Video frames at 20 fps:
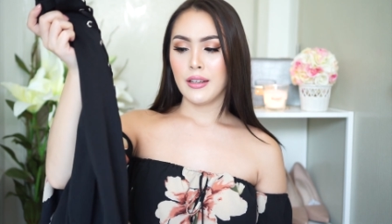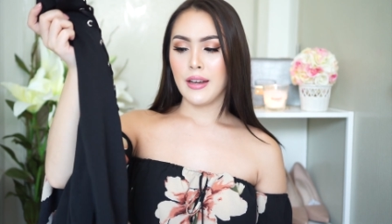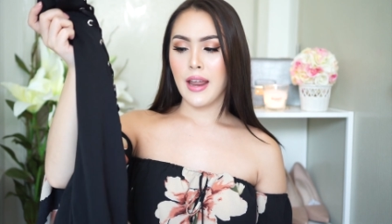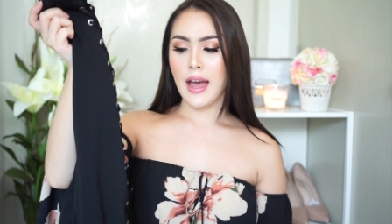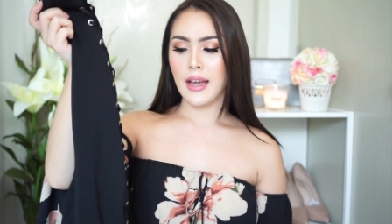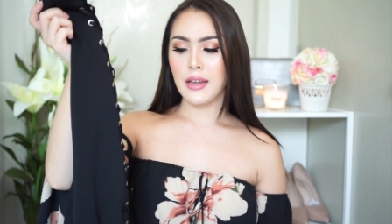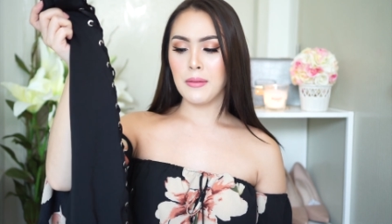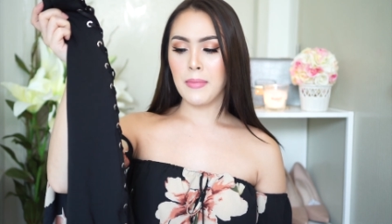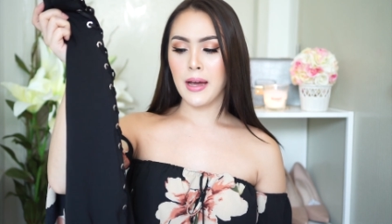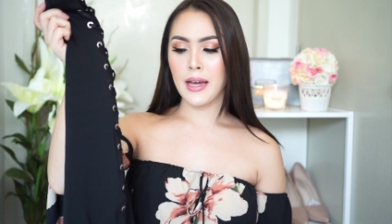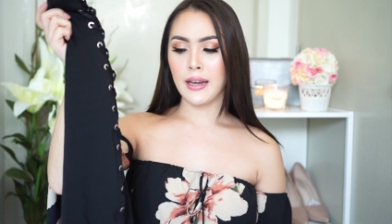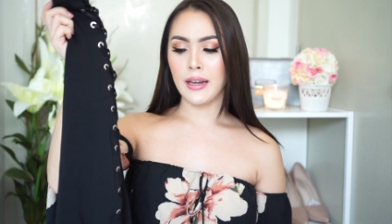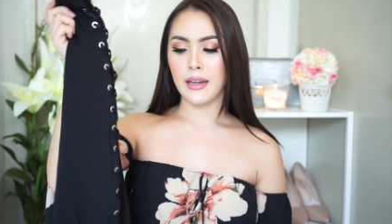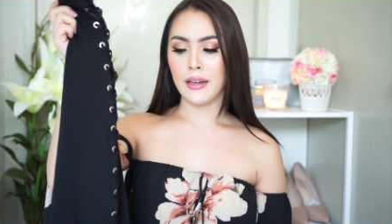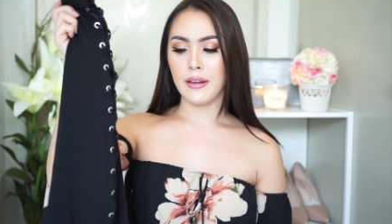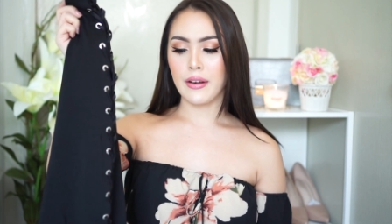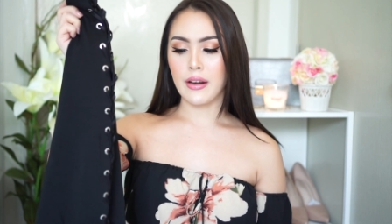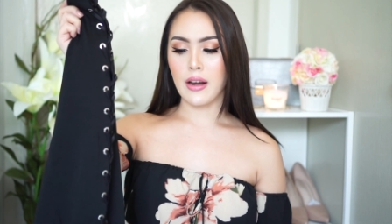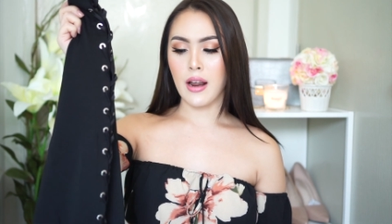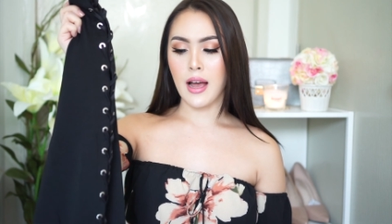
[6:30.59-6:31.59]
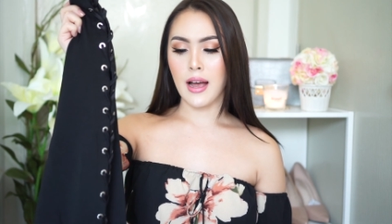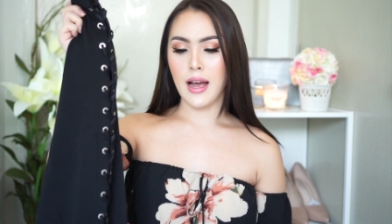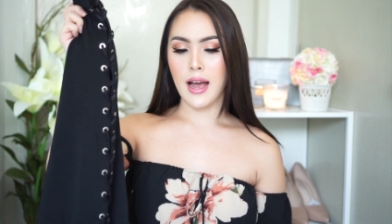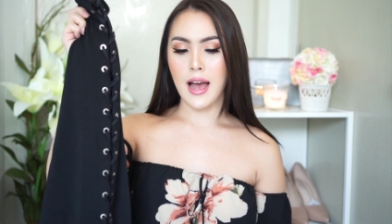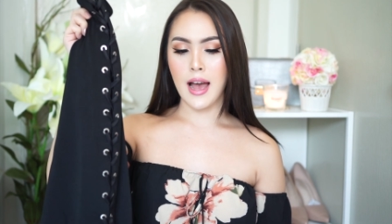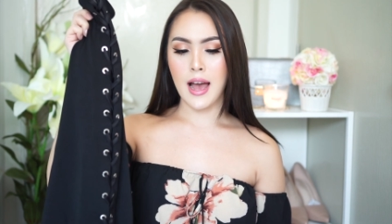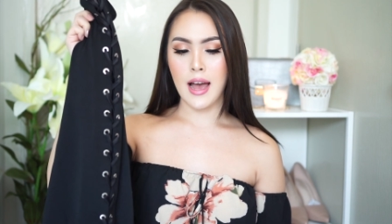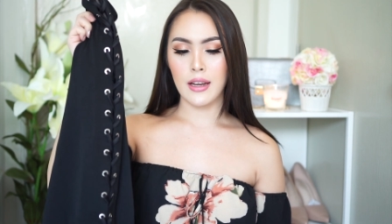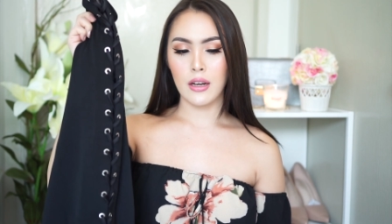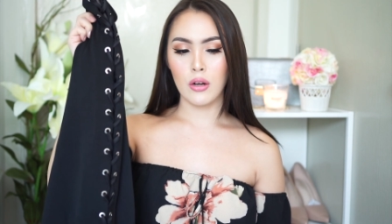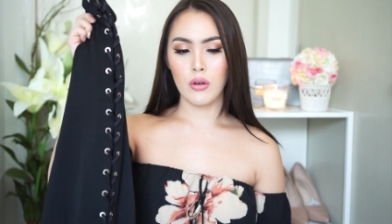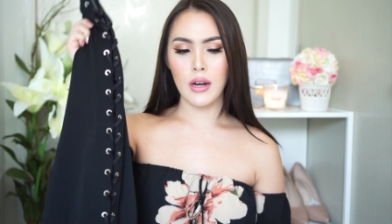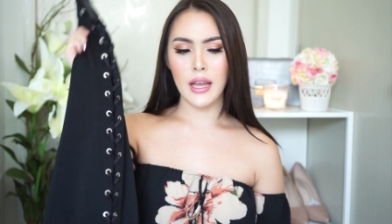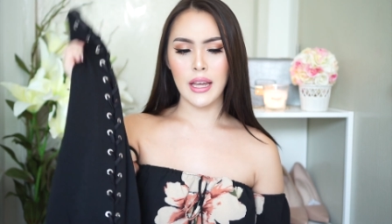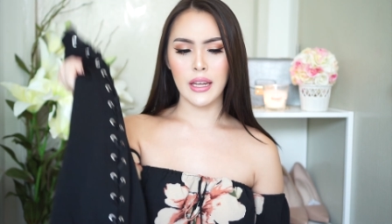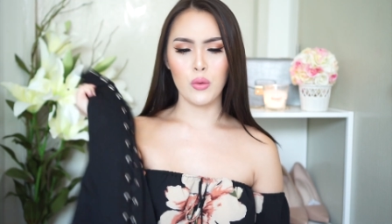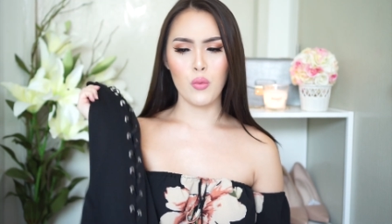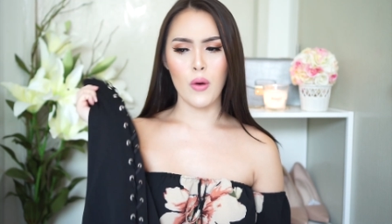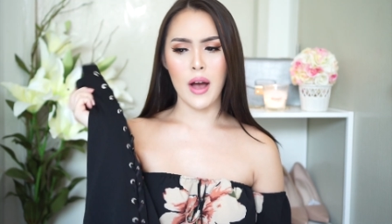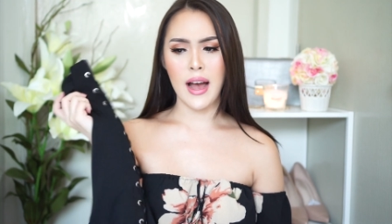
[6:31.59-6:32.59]
ได้มาในราคาเท่าไห
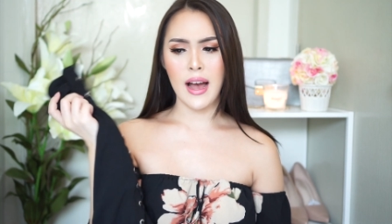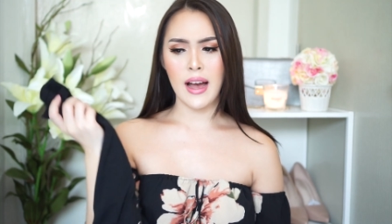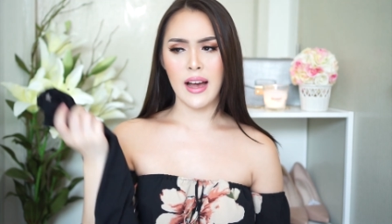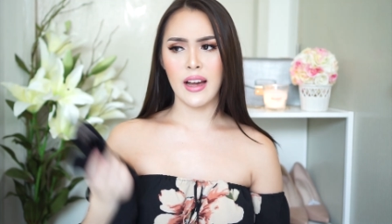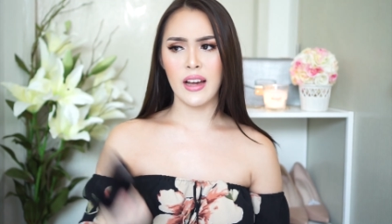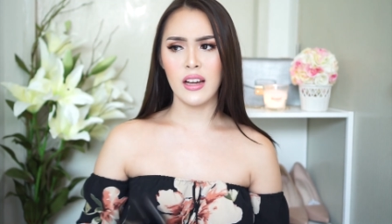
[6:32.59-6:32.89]
ร่วะ